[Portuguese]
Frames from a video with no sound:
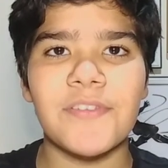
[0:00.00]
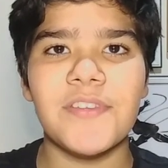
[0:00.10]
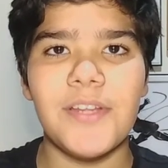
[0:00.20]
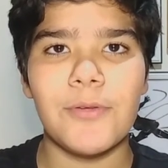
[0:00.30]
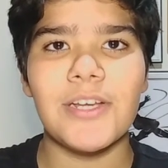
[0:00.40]
o
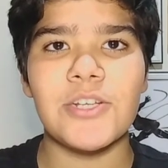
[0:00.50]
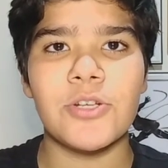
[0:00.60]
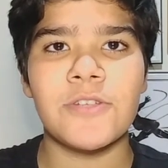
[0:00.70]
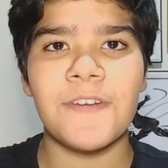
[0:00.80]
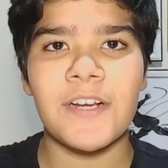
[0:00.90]
sininho das
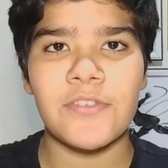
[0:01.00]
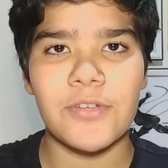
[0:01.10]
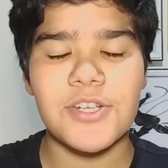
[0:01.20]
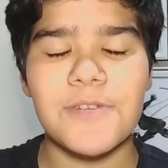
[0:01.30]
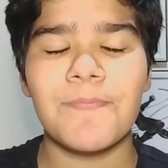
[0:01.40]

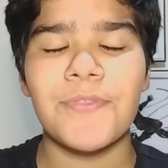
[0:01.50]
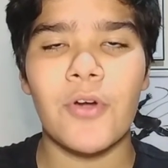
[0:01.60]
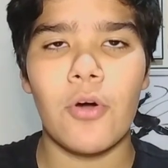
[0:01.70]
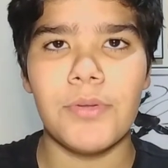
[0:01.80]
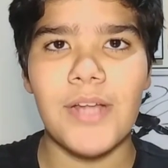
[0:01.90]
notificações.
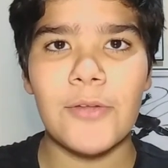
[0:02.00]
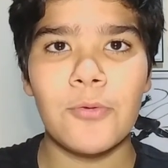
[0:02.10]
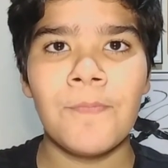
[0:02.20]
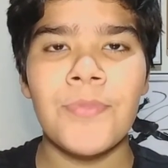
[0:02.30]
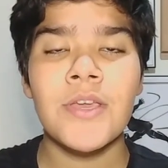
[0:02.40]

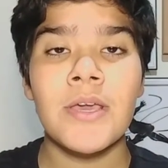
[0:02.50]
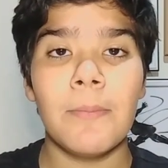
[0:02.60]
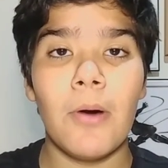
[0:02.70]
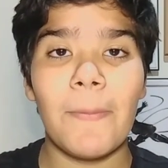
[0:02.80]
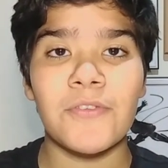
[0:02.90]
Combinado?
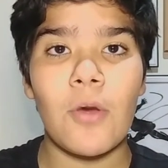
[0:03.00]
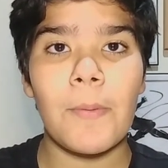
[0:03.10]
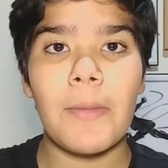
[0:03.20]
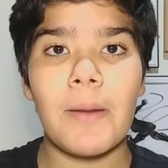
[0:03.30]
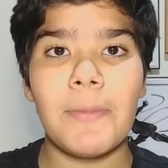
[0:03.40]
Bom, pessoal,
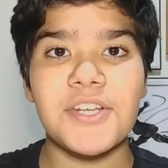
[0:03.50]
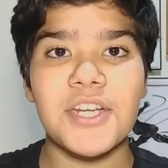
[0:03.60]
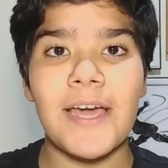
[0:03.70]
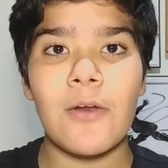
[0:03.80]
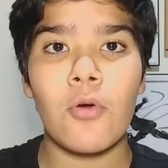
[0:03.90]
primeiramente
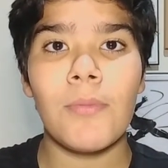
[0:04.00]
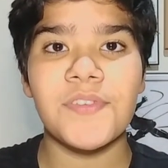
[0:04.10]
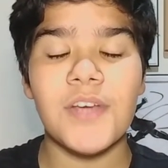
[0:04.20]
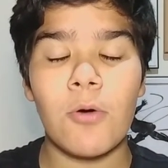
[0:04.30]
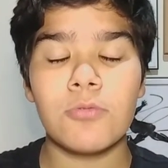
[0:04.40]
quero
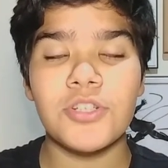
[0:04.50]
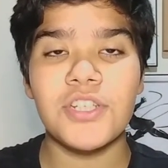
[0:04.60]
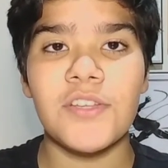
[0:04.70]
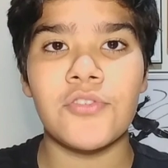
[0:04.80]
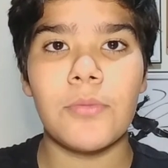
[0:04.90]
começar com
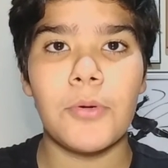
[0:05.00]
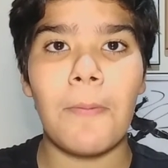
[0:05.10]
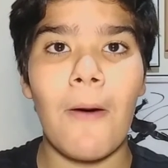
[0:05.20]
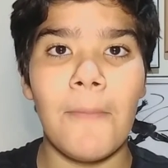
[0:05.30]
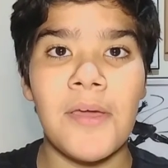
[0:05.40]
notícias sobre o
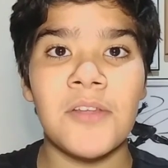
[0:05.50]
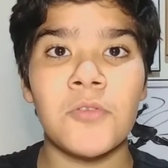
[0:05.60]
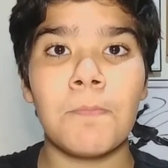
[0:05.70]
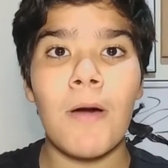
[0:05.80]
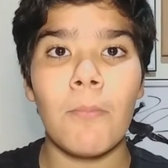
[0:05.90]
Palmeiras. O
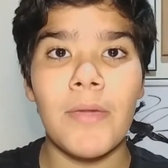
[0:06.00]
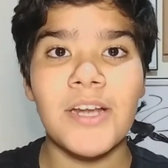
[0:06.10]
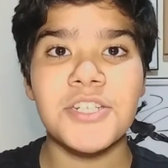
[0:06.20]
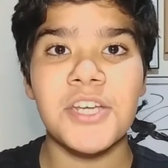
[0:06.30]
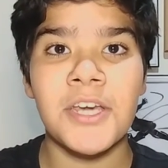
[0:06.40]

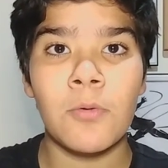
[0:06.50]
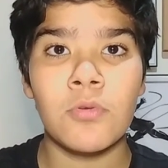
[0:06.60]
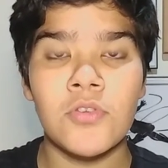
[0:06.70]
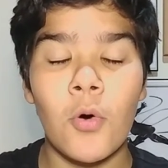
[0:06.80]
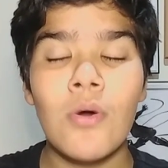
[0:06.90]
Palmeiras que
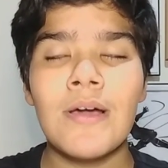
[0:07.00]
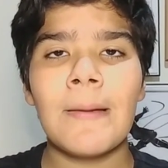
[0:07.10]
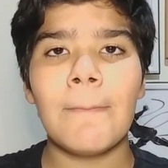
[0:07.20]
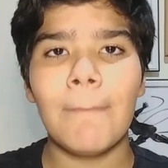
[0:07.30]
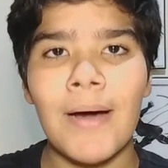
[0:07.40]
recusou
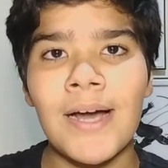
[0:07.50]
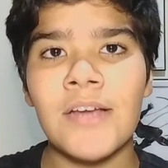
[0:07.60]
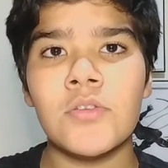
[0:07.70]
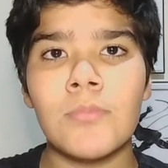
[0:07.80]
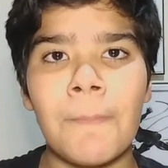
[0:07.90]

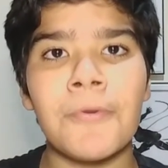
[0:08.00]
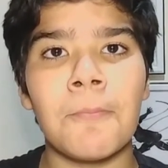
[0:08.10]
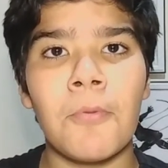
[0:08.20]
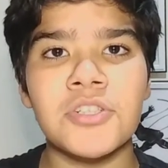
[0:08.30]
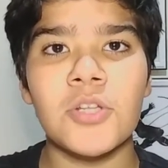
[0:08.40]
mais uma
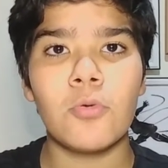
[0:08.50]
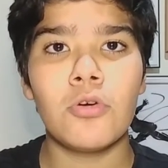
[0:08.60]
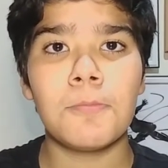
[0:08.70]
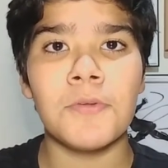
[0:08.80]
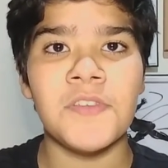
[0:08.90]
proposta do
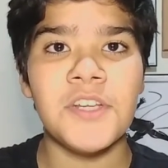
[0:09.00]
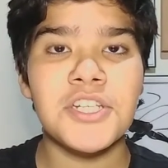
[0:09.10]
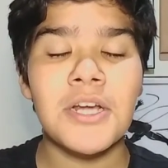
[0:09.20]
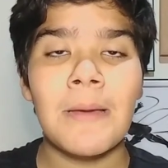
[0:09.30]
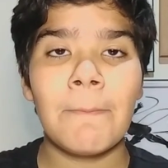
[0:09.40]
Grupo
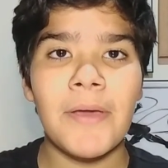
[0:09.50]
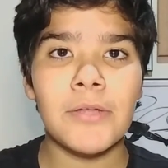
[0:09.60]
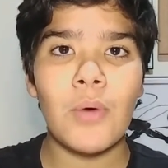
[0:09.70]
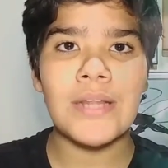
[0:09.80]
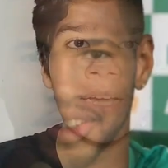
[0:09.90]
City
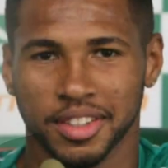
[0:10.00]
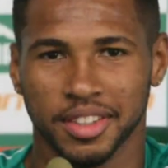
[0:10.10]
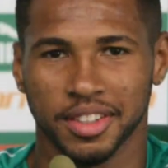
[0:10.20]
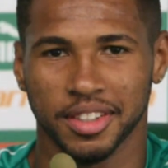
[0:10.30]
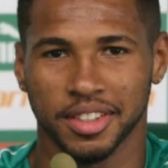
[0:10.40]
pelo
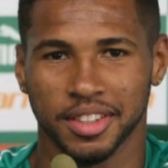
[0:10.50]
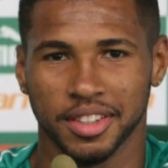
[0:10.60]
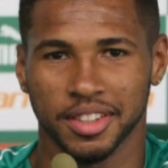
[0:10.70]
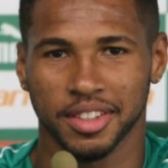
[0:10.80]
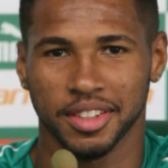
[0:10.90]
atacante
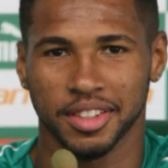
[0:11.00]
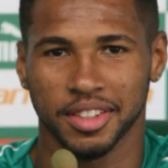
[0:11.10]
Wesley.